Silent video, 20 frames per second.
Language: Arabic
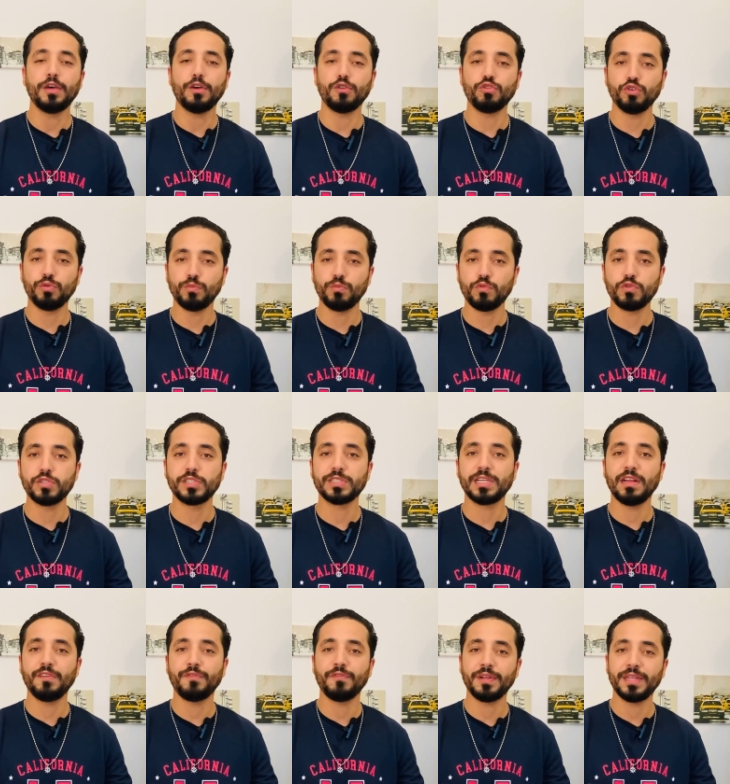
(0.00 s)
عندهم
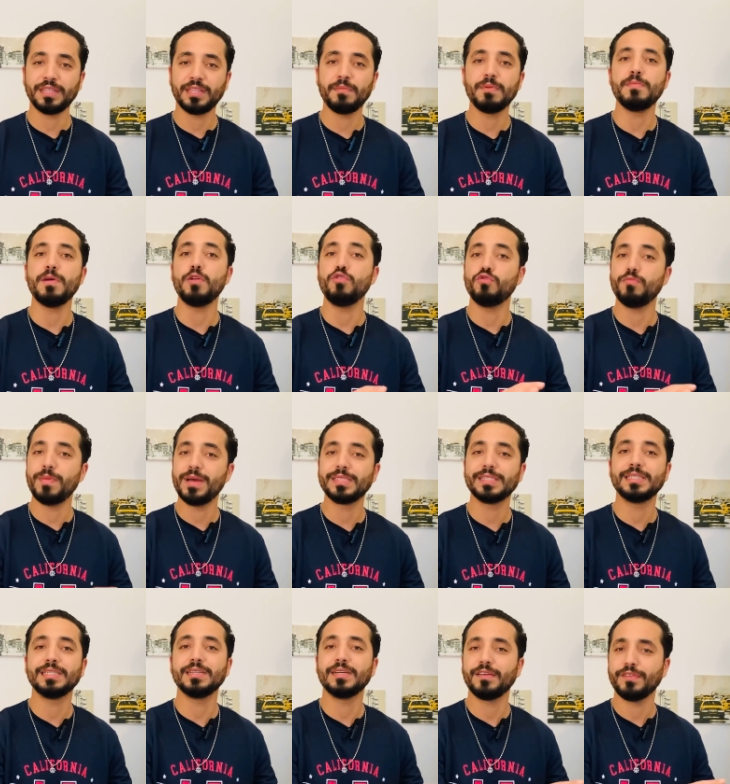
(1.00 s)
مشكل في النظام
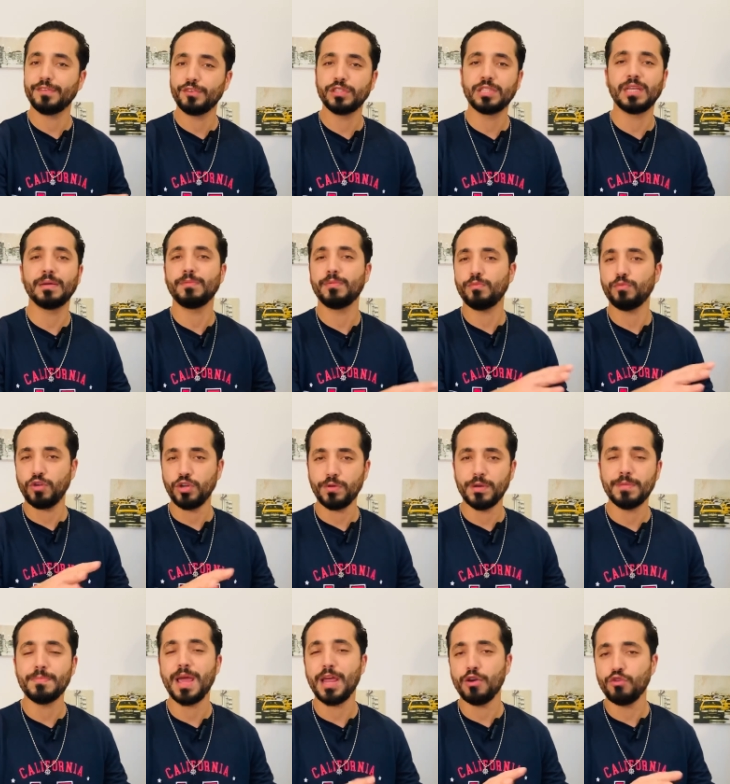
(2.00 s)
المعلوماتي النظام
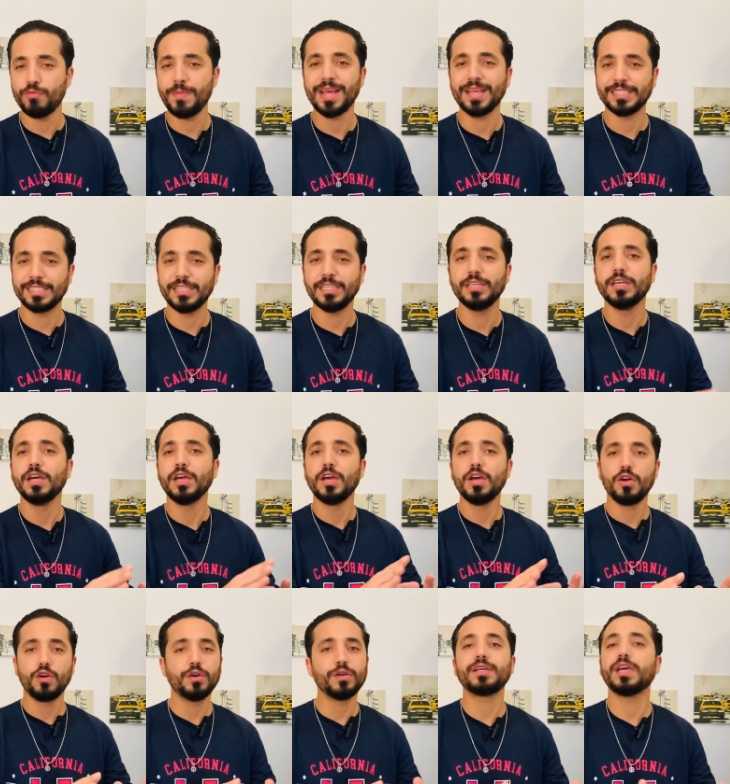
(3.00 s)
المعلوماتي
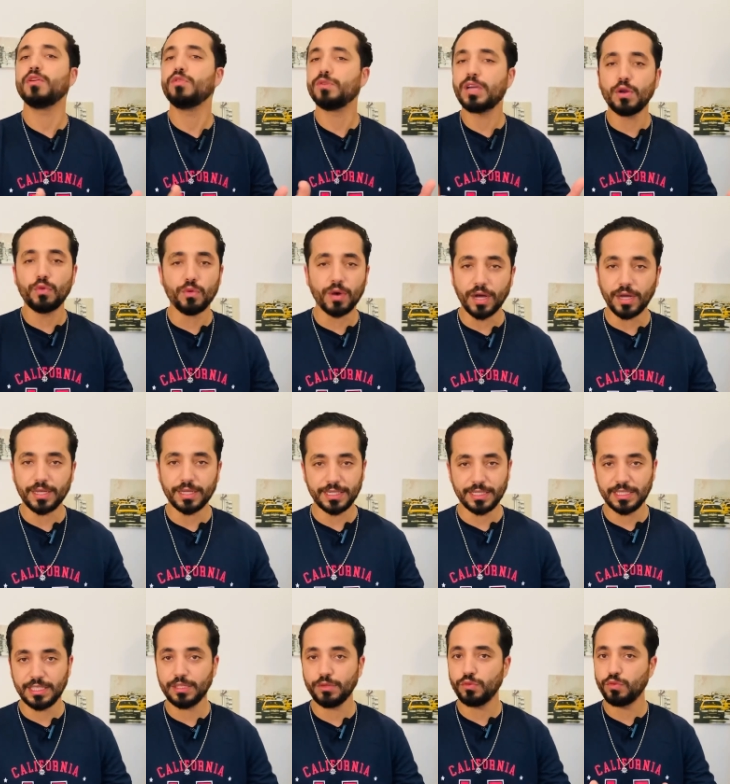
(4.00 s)
كانوا قالوها
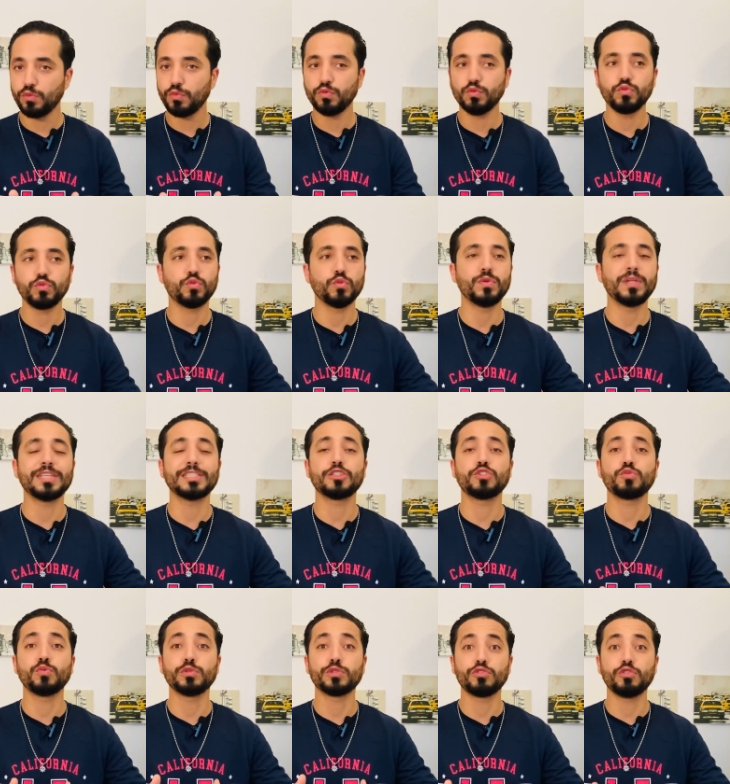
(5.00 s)
يعني
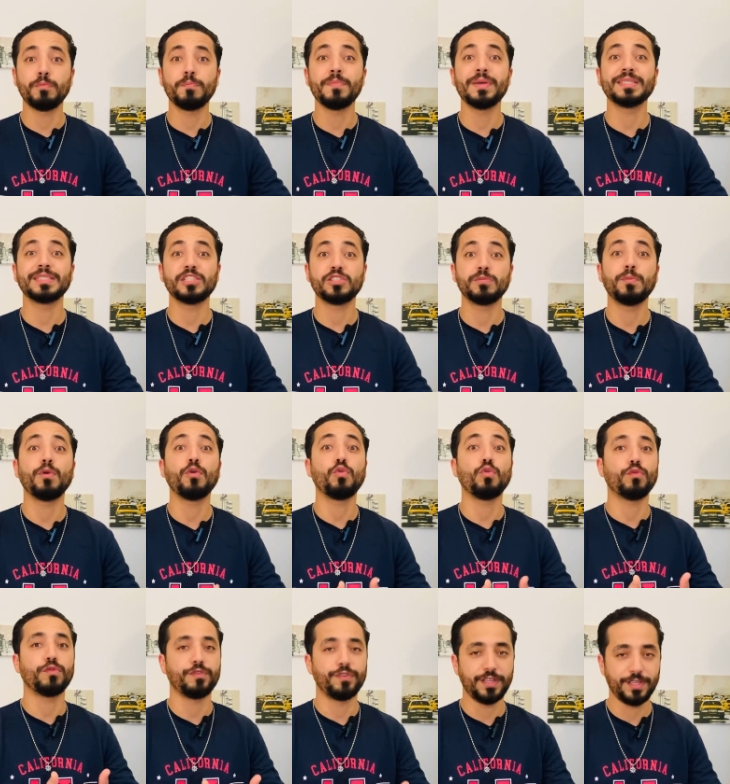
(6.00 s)
والناس توصلوا بميساج من
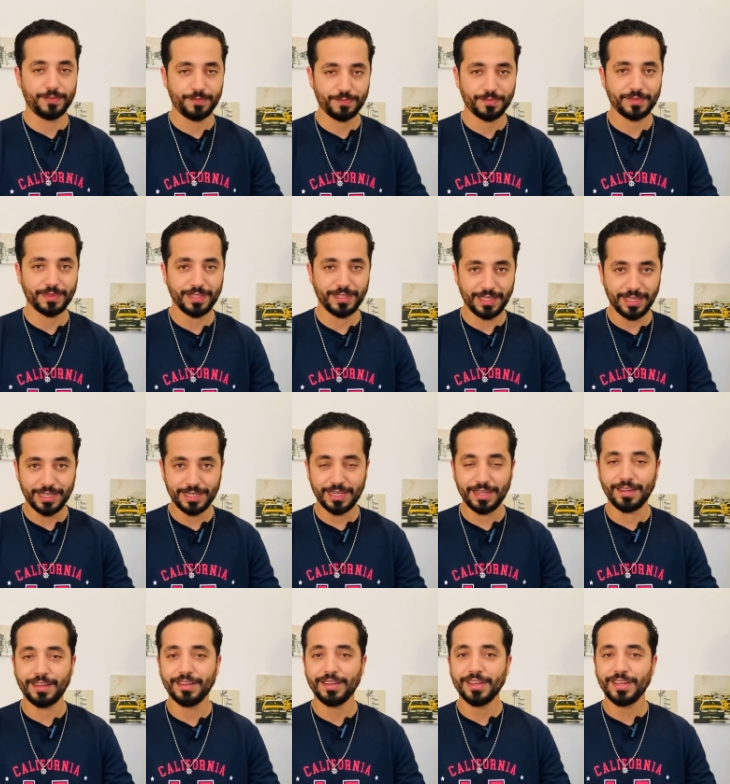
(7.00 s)
لوفي
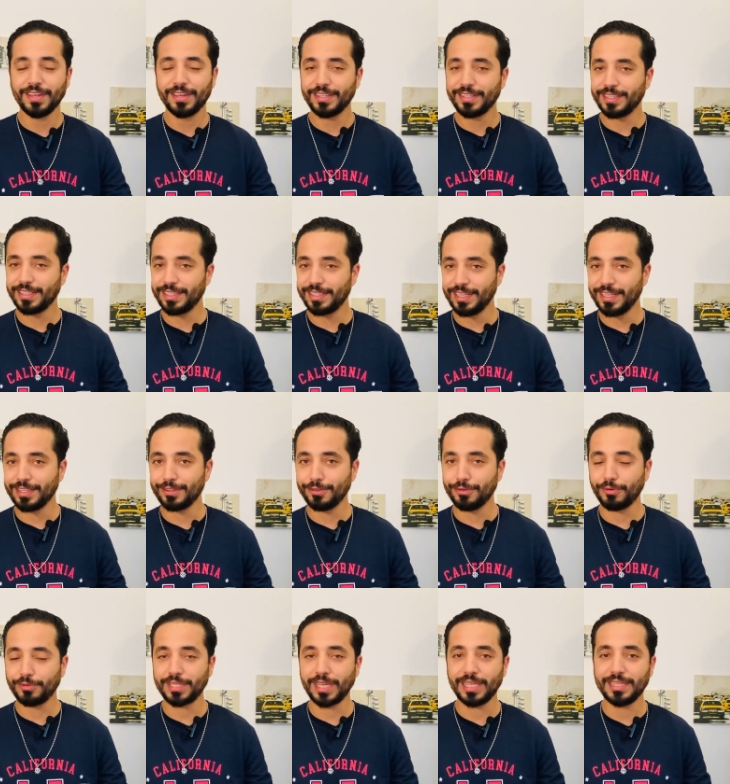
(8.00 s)
هنا هنا
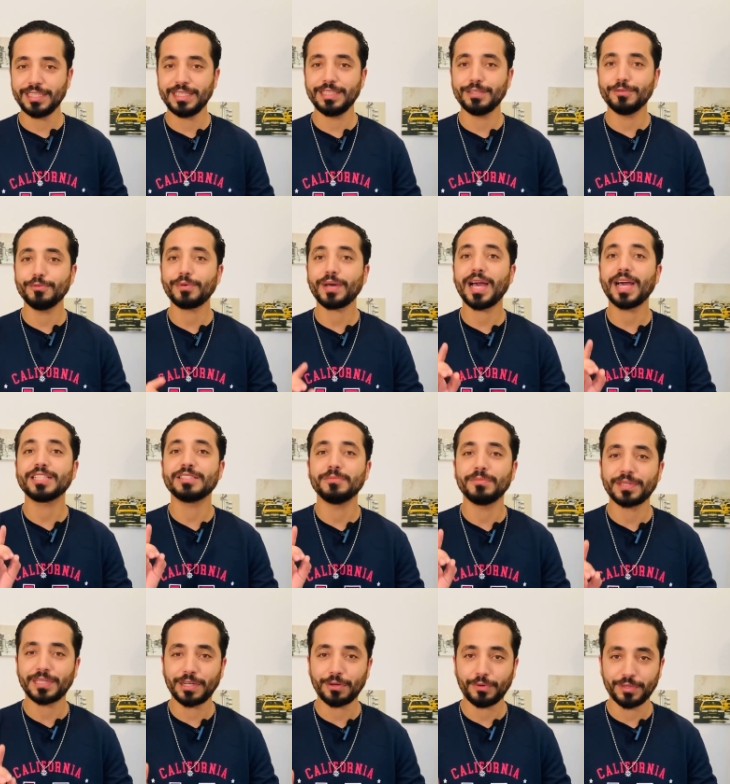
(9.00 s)
النقطه هذه وقعت
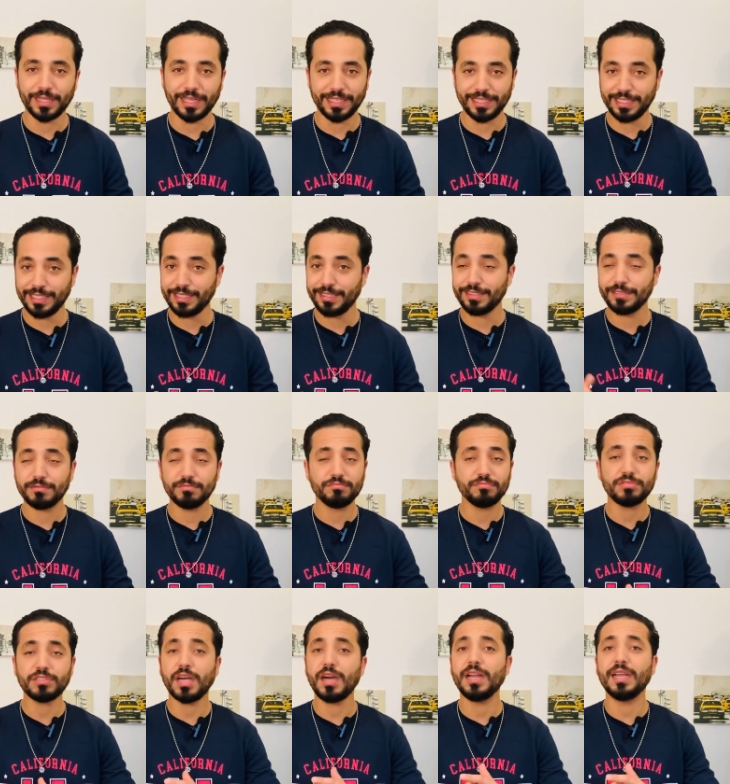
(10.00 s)
مره واحده يعني
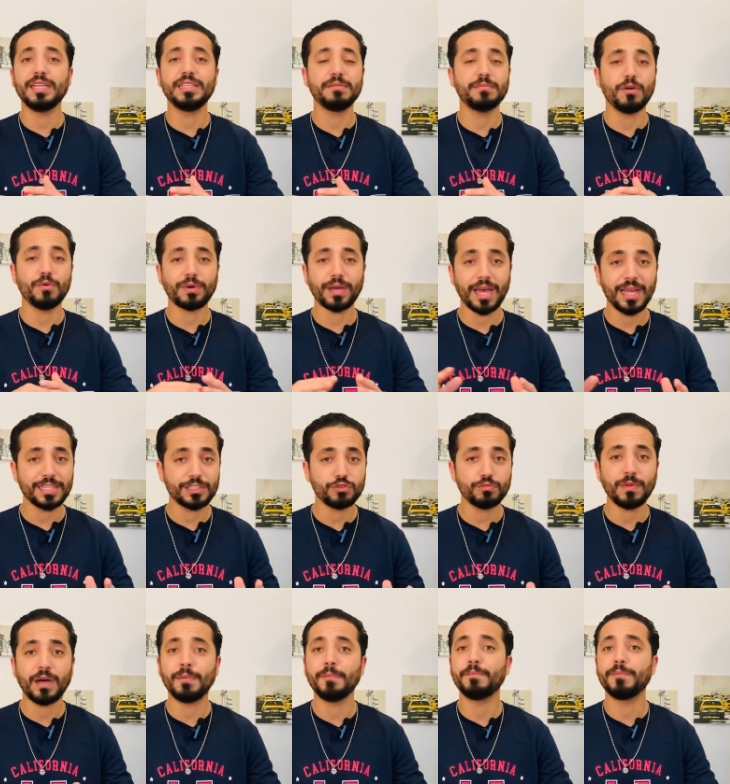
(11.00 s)
شحال هذه ما وقعتش
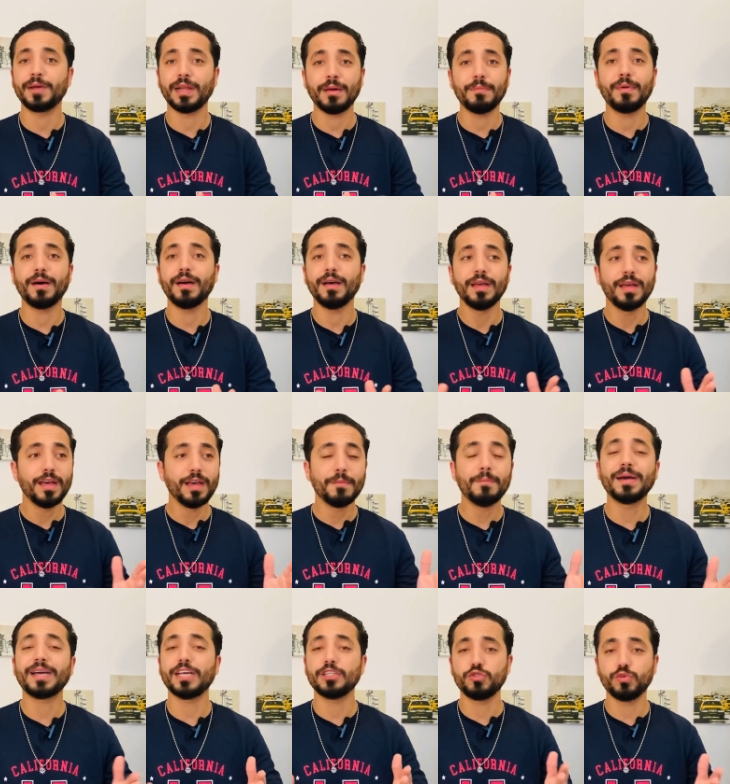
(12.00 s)
وما عمرها ما
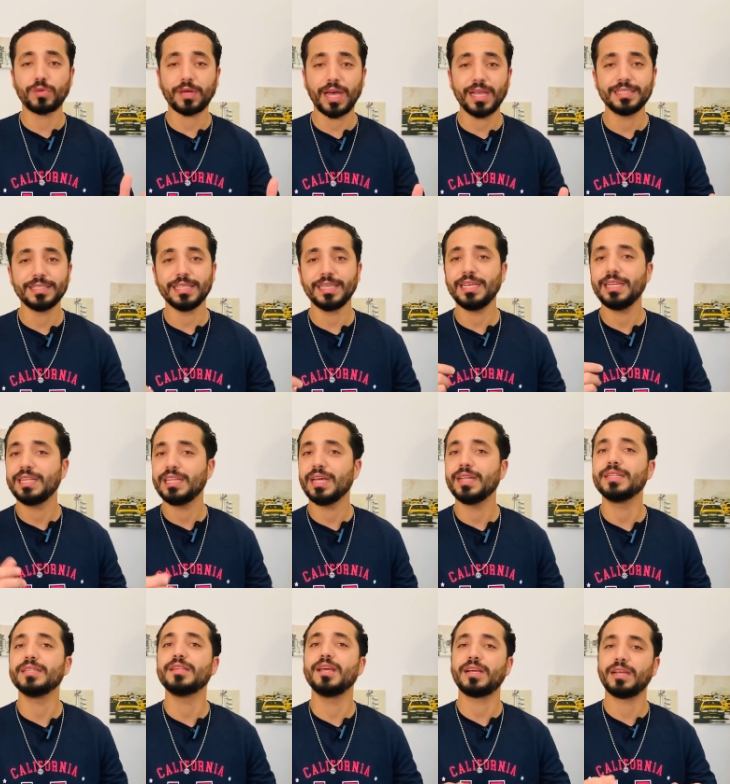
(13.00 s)
ما كانت وقعت
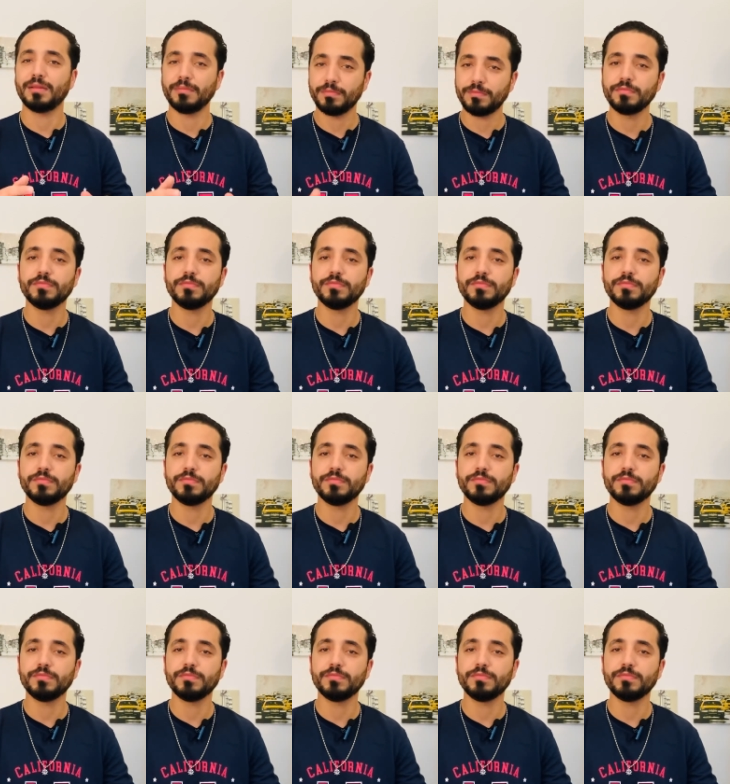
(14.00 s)
الا ذاك